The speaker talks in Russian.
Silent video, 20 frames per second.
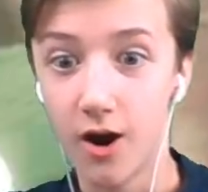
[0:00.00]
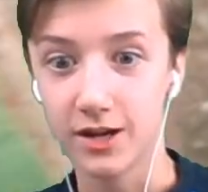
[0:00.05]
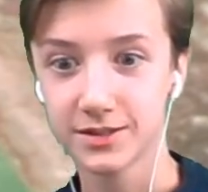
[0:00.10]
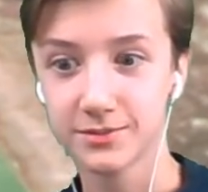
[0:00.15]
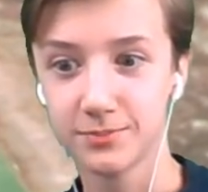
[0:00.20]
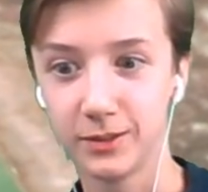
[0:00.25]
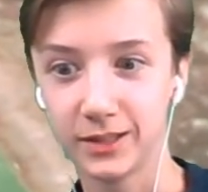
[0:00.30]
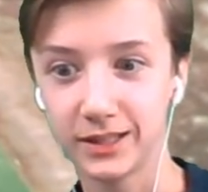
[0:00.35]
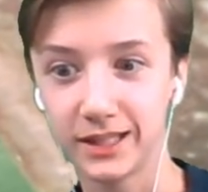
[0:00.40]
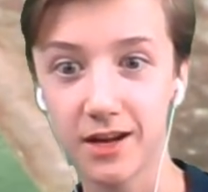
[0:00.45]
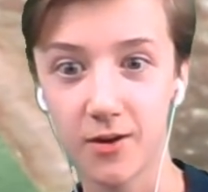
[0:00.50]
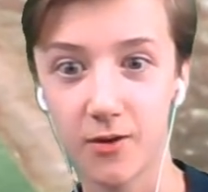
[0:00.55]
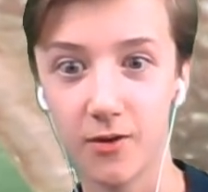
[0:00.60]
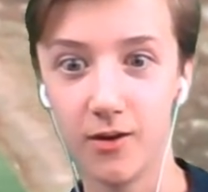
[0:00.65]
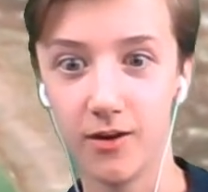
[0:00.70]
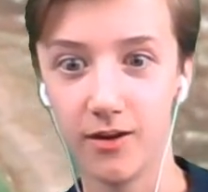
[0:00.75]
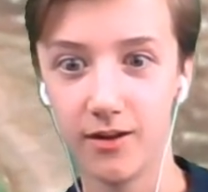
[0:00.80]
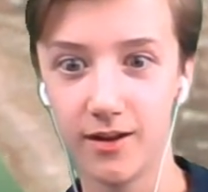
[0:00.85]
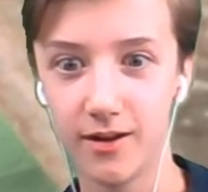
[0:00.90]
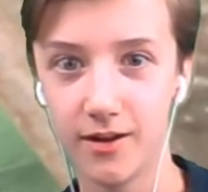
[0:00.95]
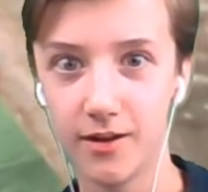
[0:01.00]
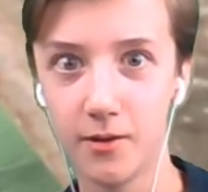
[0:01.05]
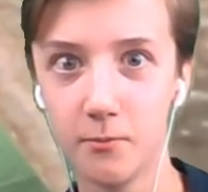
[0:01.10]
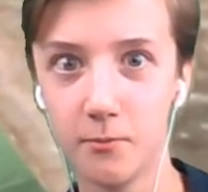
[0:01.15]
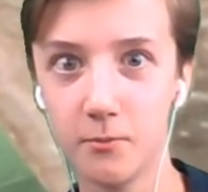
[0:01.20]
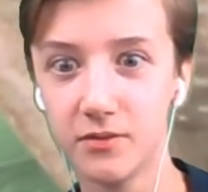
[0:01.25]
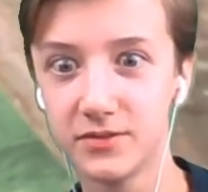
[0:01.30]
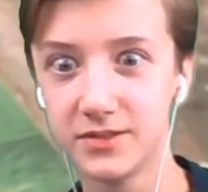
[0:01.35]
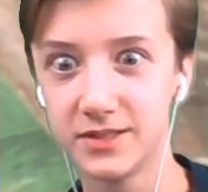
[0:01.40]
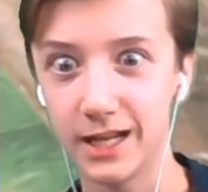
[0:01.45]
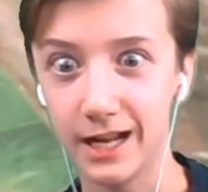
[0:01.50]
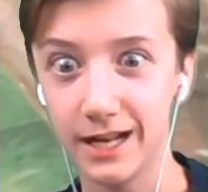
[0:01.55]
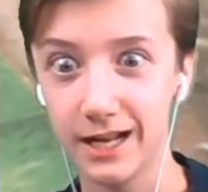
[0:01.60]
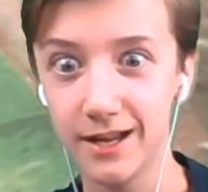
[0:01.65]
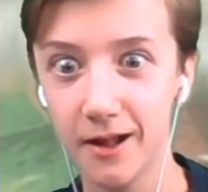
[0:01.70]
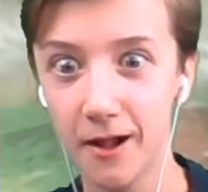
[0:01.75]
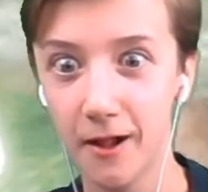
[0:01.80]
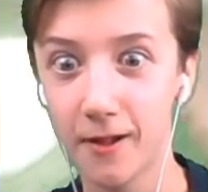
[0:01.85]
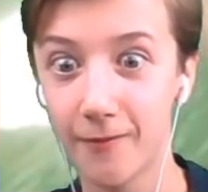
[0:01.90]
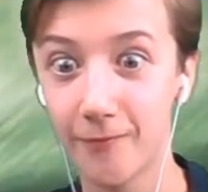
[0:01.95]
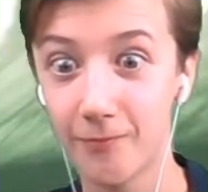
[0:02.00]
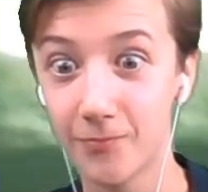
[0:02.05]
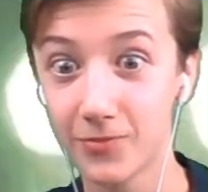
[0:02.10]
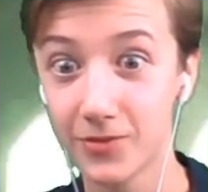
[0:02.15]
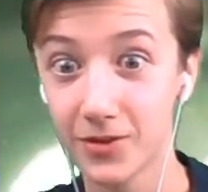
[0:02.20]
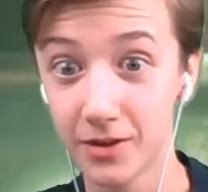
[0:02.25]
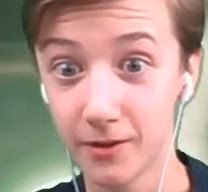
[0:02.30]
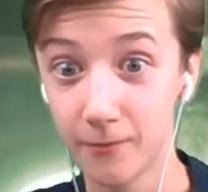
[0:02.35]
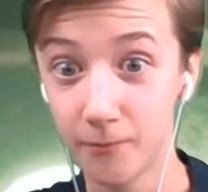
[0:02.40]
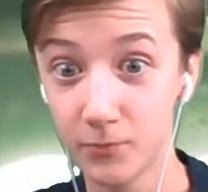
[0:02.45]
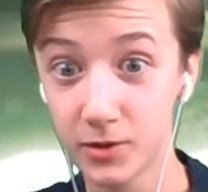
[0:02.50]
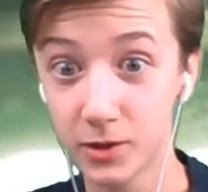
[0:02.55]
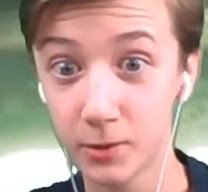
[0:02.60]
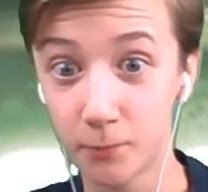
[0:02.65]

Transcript: смотри, мы взяли и